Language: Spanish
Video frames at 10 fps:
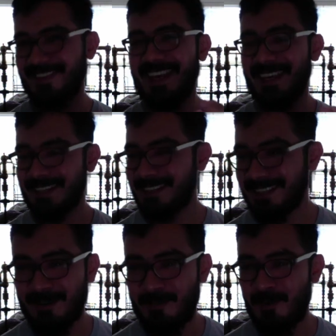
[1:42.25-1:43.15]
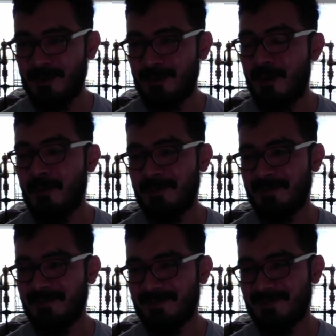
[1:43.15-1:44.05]
Es como, ¿cómo?
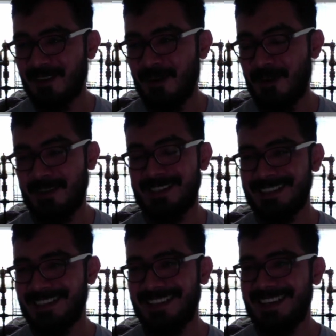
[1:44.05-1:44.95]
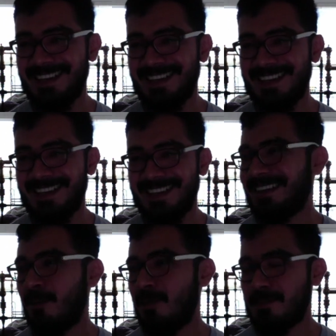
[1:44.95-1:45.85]
¿No? Es,
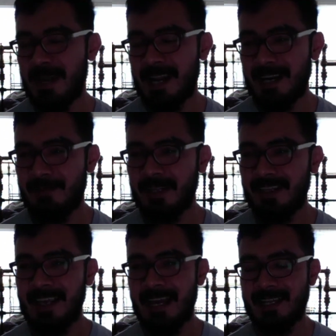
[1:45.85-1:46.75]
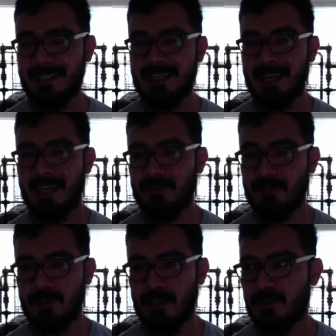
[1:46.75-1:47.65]
¿Cómo esperan realmente que alguien saque a
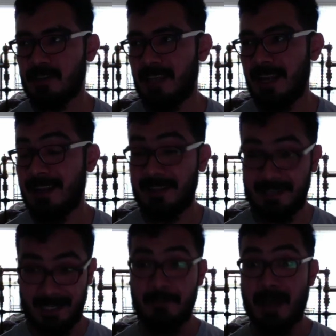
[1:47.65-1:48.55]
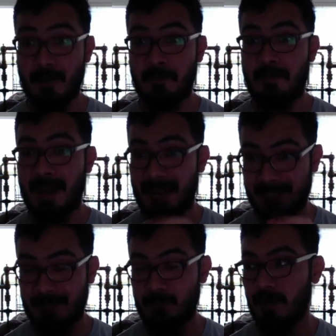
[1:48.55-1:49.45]
sus hijos adelante? Sin embargo, para
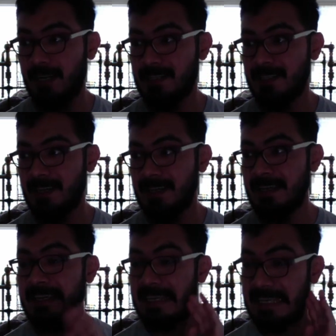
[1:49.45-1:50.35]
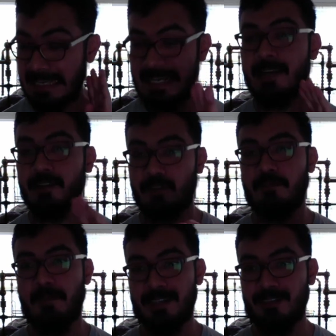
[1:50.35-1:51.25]
estas mujeres,
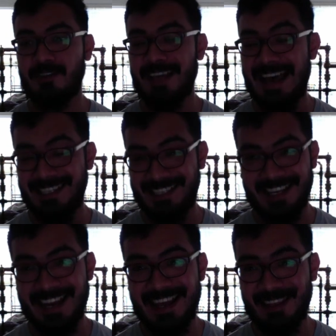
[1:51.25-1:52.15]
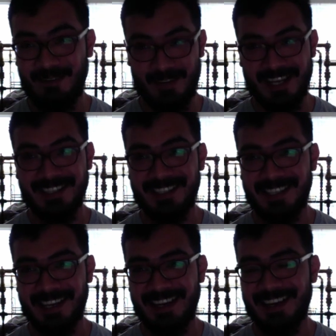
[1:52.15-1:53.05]
500 pesos hacía la
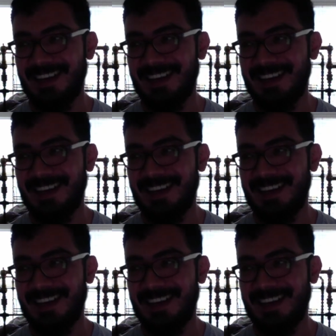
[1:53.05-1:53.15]
diferencia.